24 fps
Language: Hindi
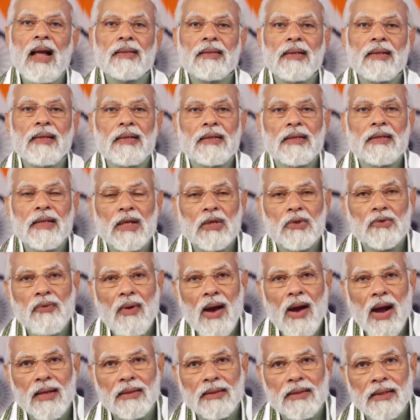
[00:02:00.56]
राजनीतिक
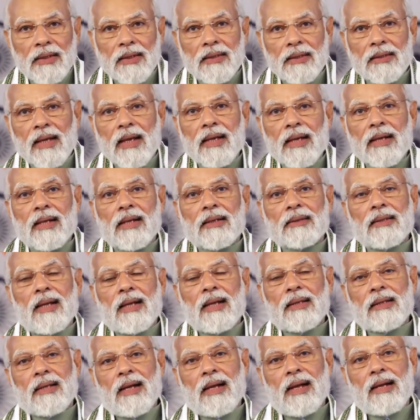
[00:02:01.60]
स्वार्थ ही तय
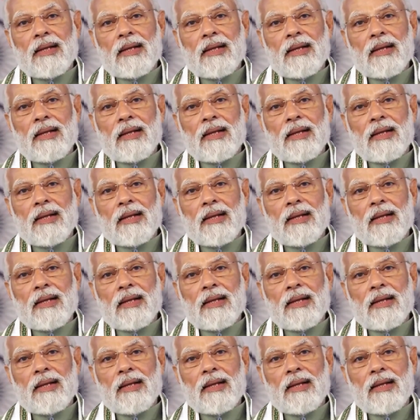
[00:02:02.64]
करता